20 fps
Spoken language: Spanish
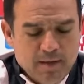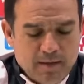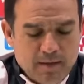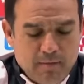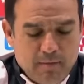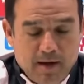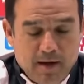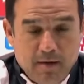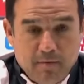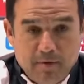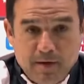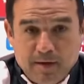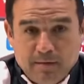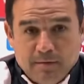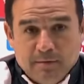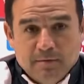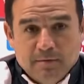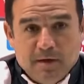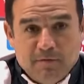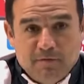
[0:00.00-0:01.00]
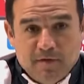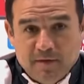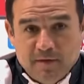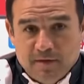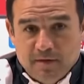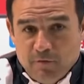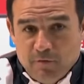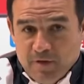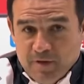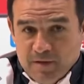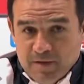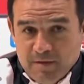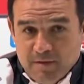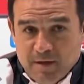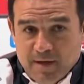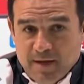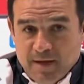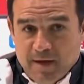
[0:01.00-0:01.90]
trabaja bien la faceta ofensiva,